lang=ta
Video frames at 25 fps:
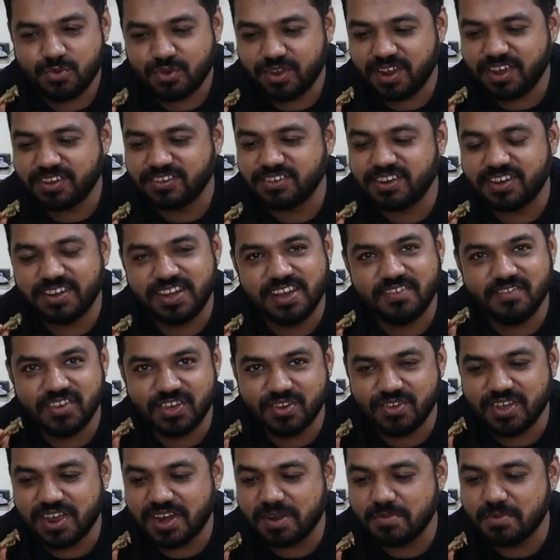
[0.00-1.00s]
ஒரே ஷாட்டில்
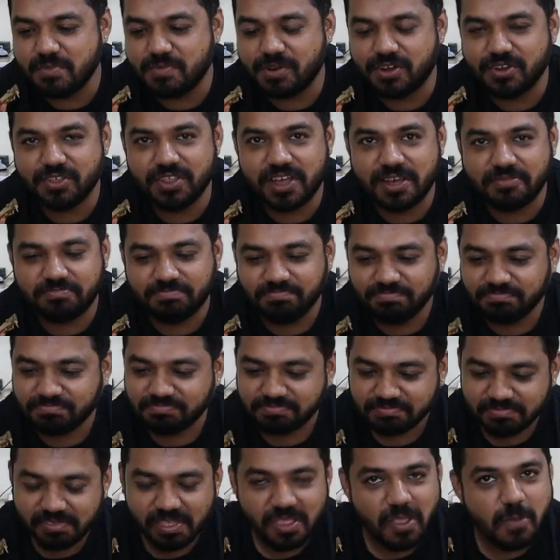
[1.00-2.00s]
வெறும் எலும்பு மட்டும்தான்
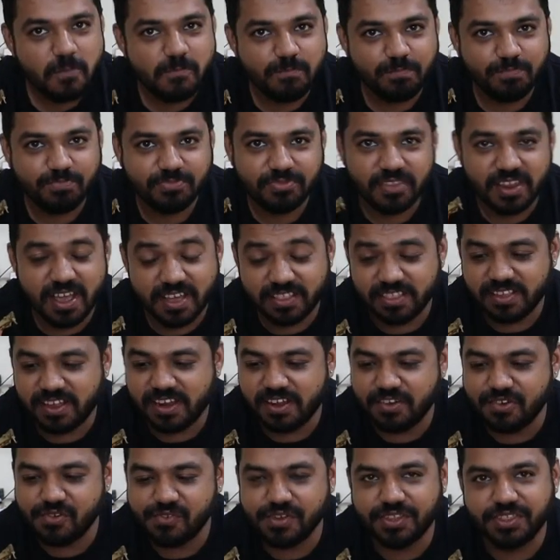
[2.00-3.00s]
அந்த
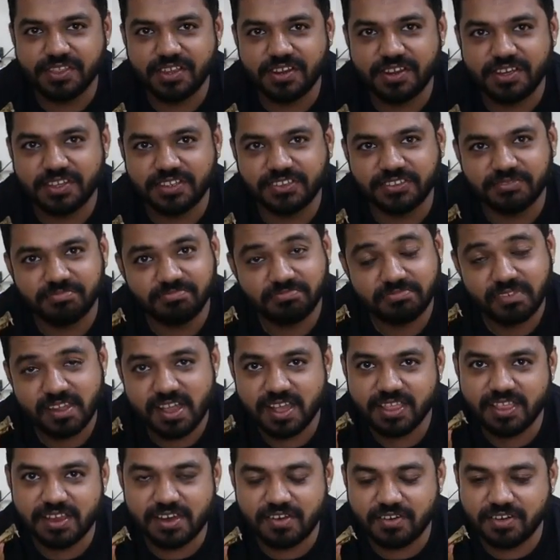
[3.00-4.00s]
அளவுக்கு வெந்திருக்குது
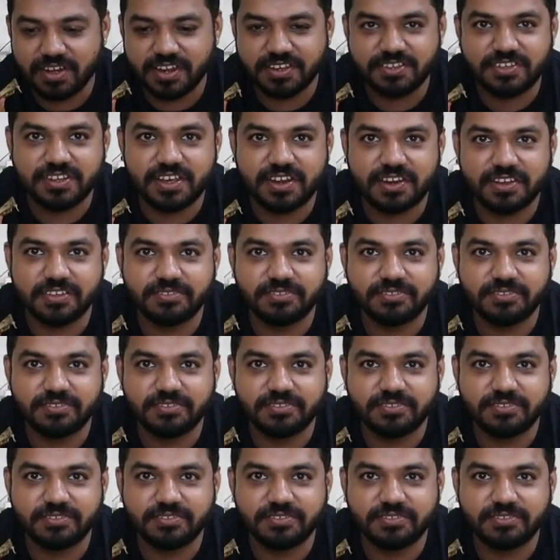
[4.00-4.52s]
அந்த அளவுக்கு டேஸ்டியாக